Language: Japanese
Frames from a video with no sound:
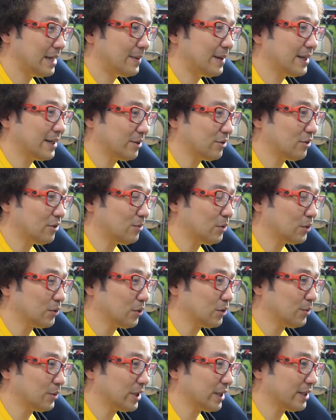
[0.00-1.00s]
やばいけどもう
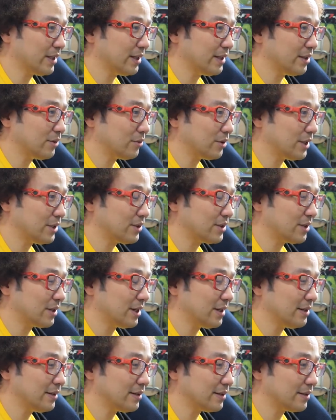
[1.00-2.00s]
どうにもなんないんで、これ行くしか
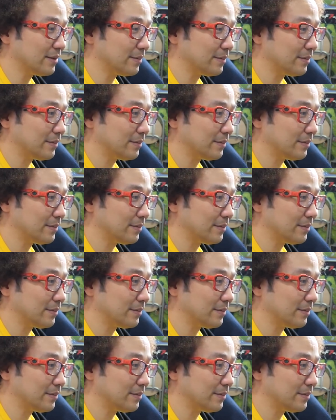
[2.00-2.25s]
ないんでね。